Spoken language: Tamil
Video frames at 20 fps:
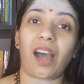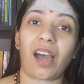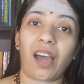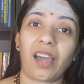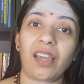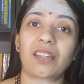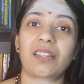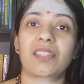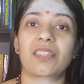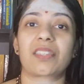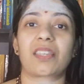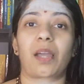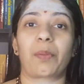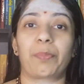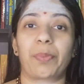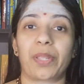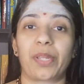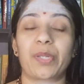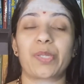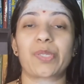ஆர்ட்ஸ்
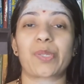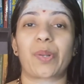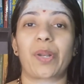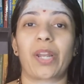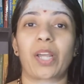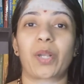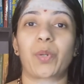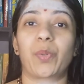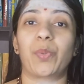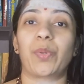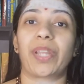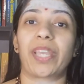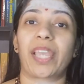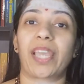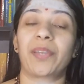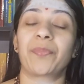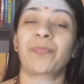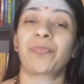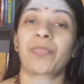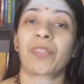அப்படின்னு சொல்லக்கூடிய
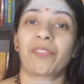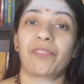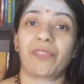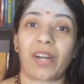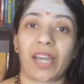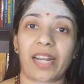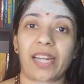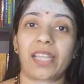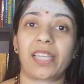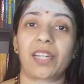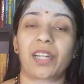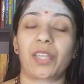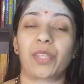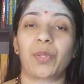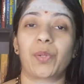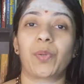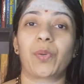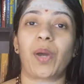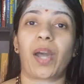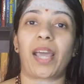
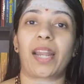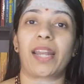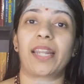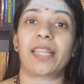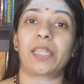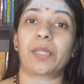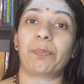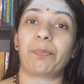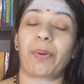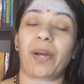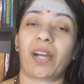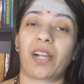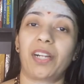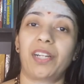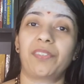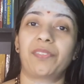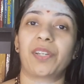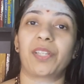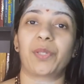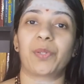வரைகிறதோ அல்லது
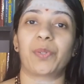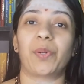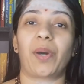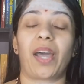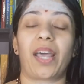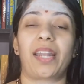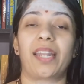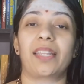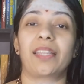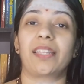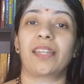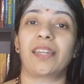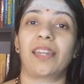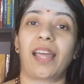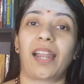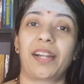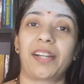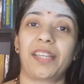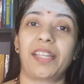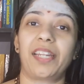பாடுவதோ அல்லது
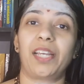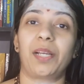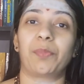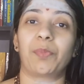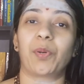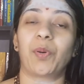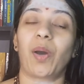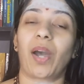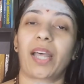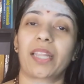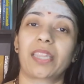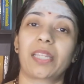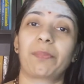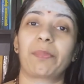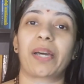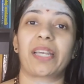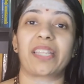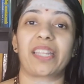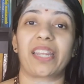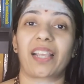நடனமோ அந்த
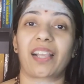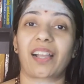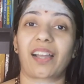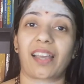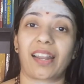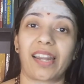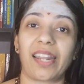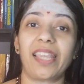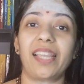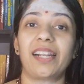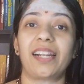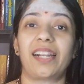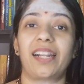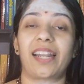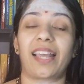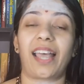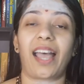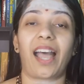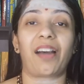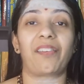மாதிரி
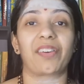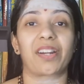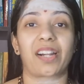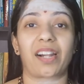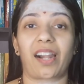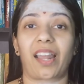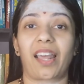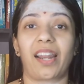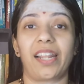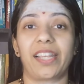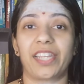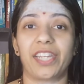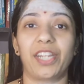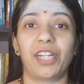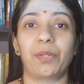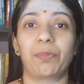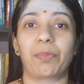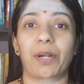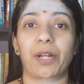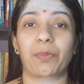கலைகளில் அவர்களால்
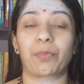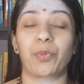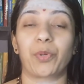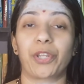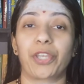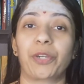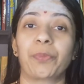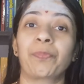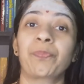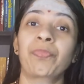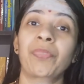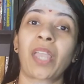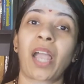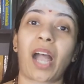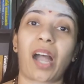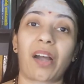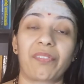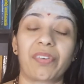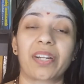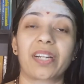ஈடுபட முடியும்
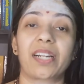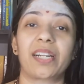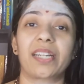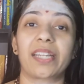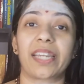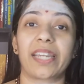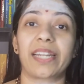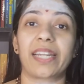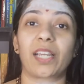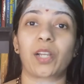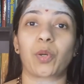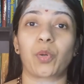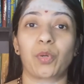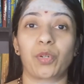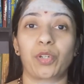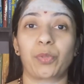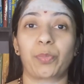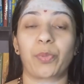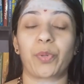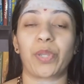அவர்கள்கிட்ட
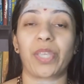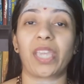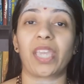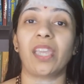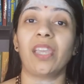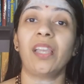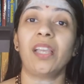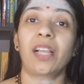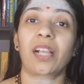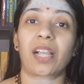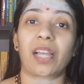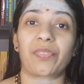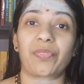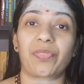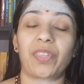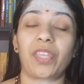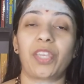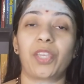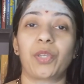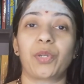கொண்டு போய்
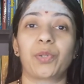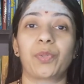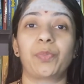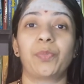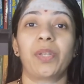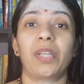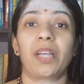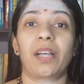கத்தியும்